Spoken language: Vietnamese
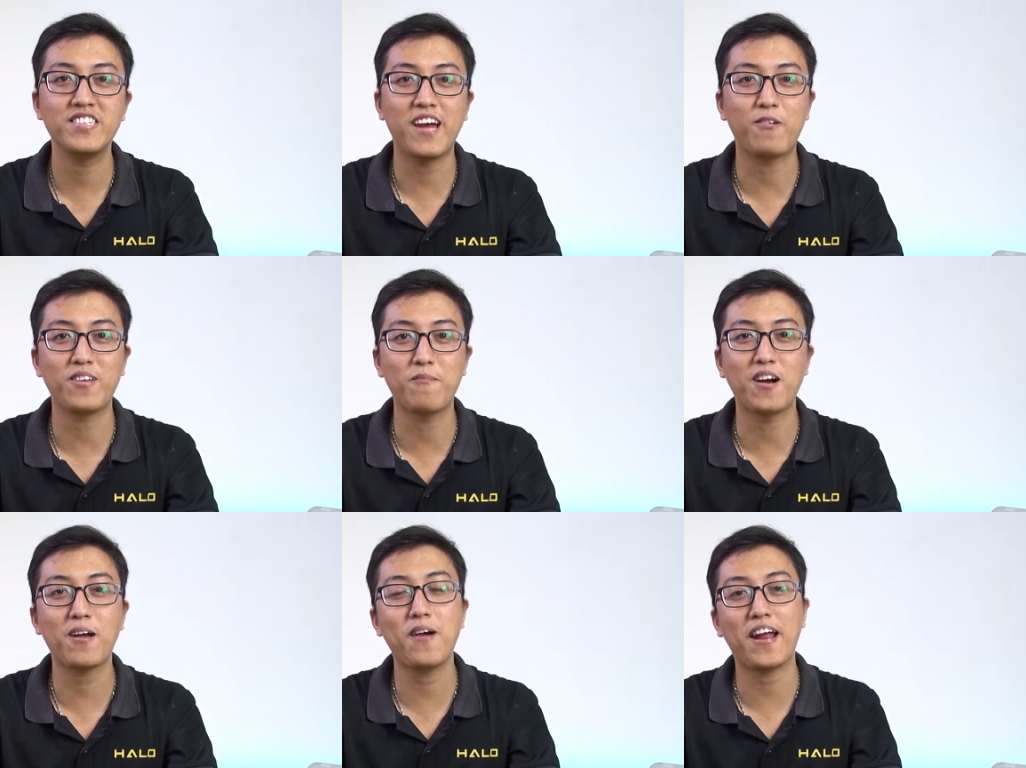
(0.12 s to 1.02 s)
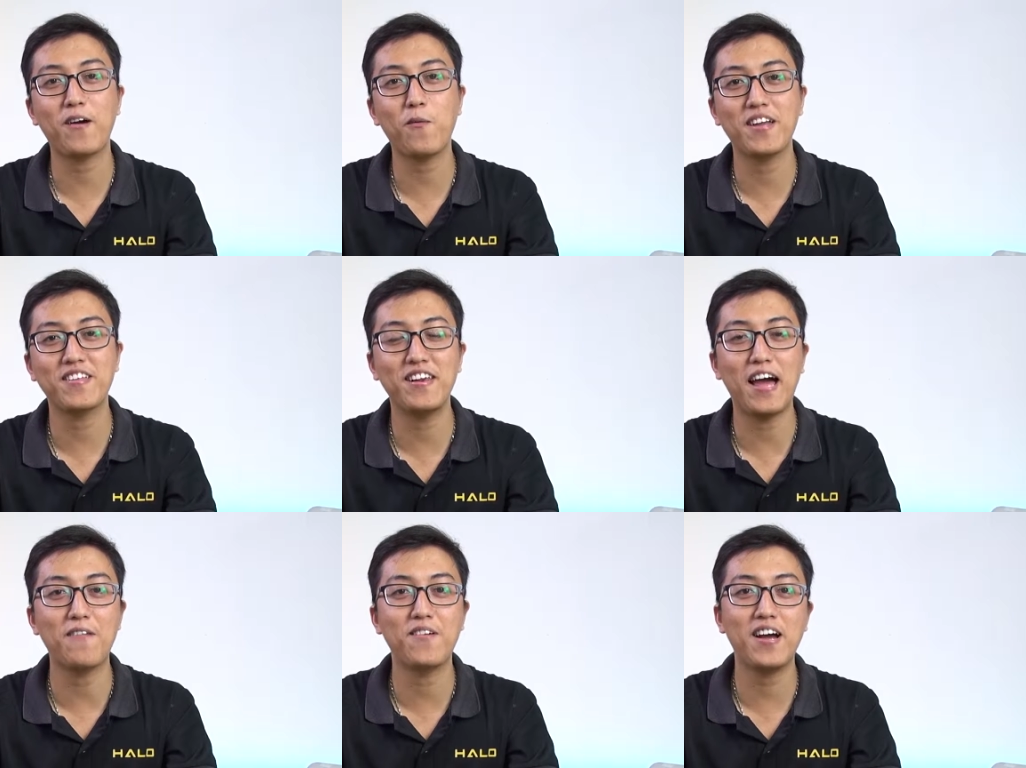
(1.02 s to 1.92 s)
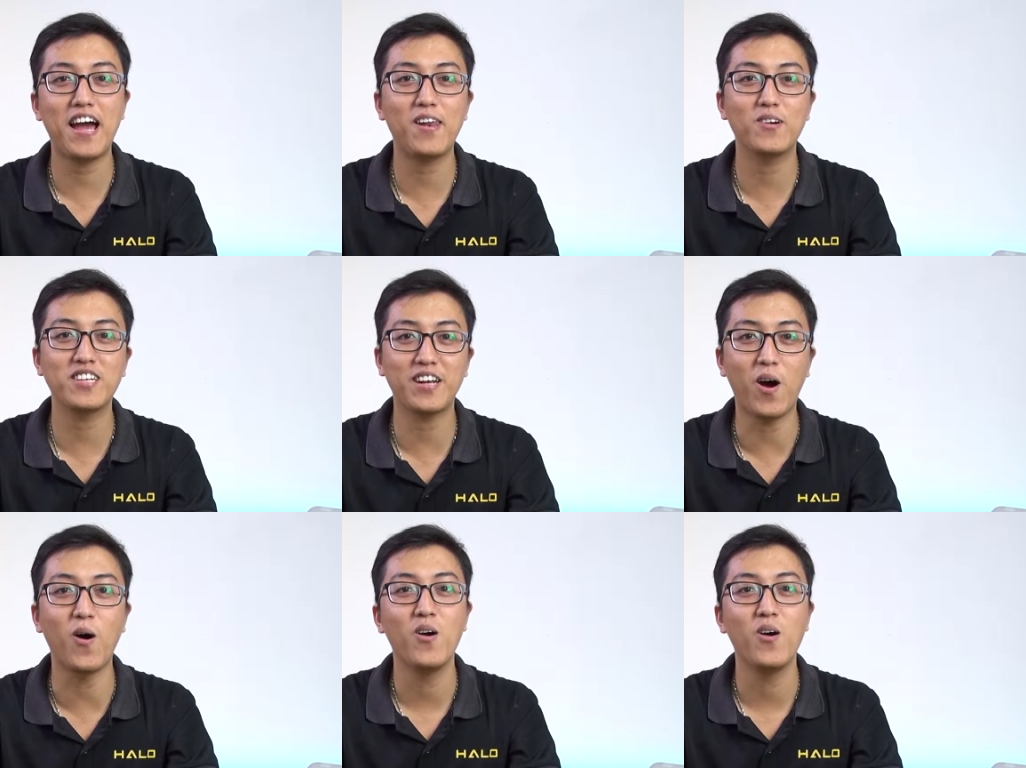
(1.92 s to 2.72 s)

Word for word: chào, chào mừng các bạn đã quay trở lại với Halo Channel